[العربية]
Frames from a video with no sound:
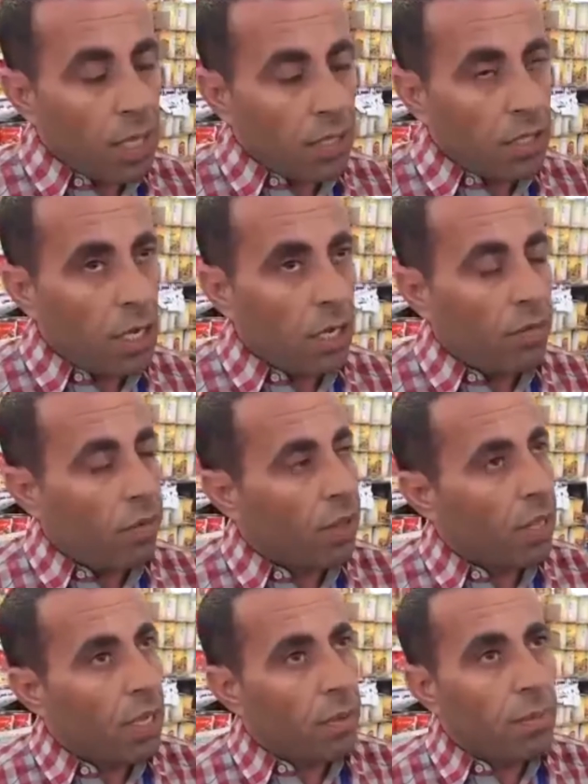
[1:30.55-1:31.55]
بداية الشهر
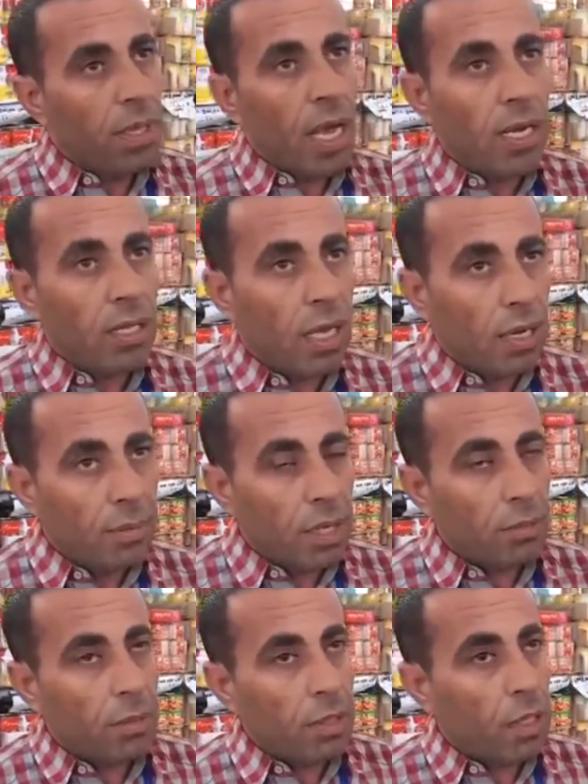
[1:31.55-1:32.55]
الفضيل بناء على
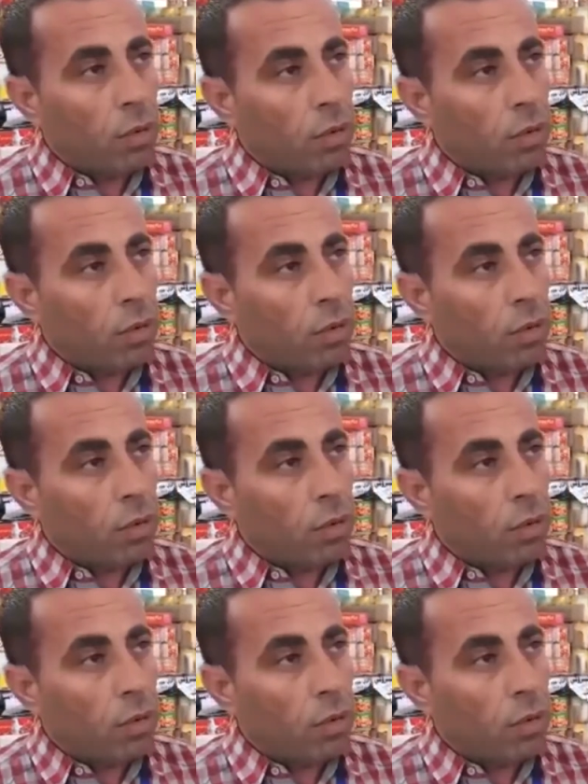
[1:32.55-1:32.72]
تعليمات من